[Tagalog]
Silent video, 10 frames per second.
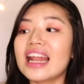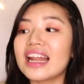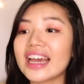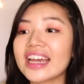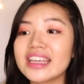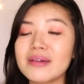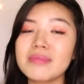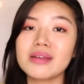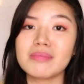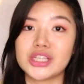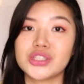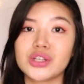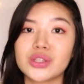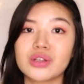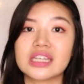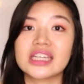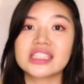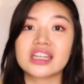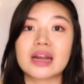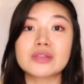lagi niya minamention to sa
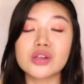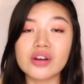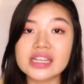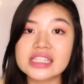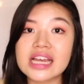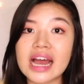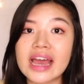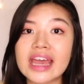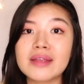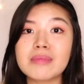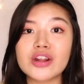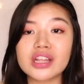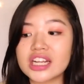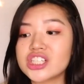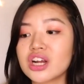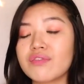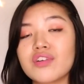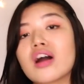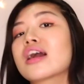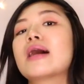Instagram stories niya and meron na rin siyang
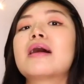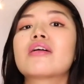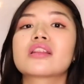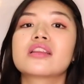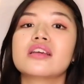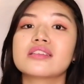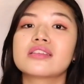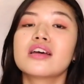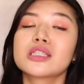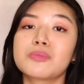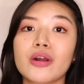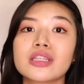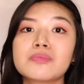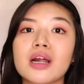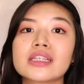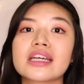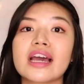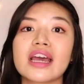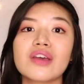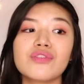vlog about these sports bras
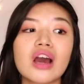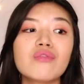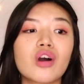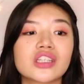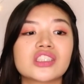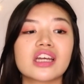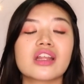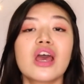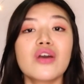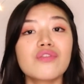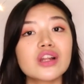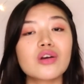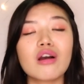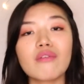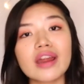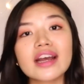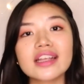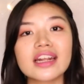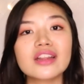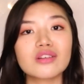ka. If you have watched it, feel ko aware ka
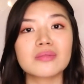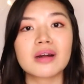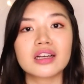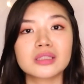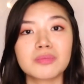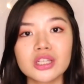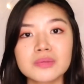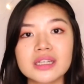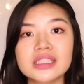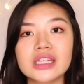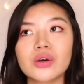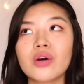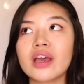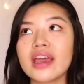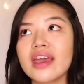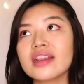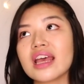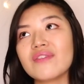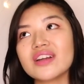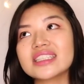na rin to sa mga sports bras na to. And
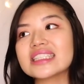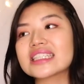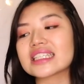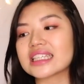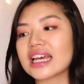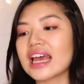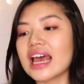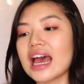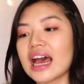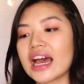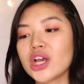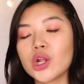ever since kasi, I